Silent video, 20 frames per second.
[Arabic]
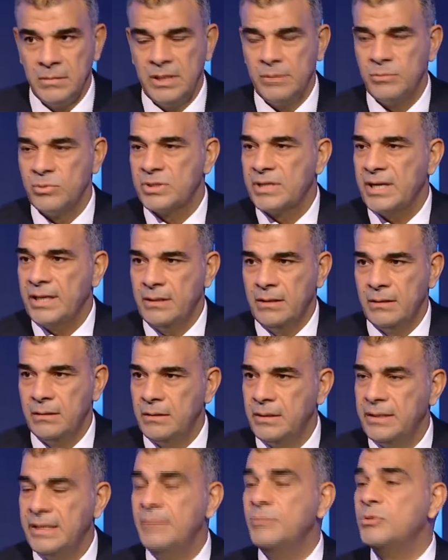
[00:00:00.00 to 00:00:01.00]
ده مستحيل
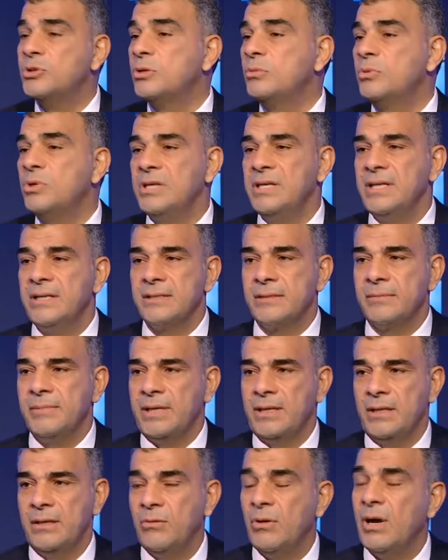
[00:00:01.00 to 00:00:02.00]
ده مش جمهور النادي الاسماعيلي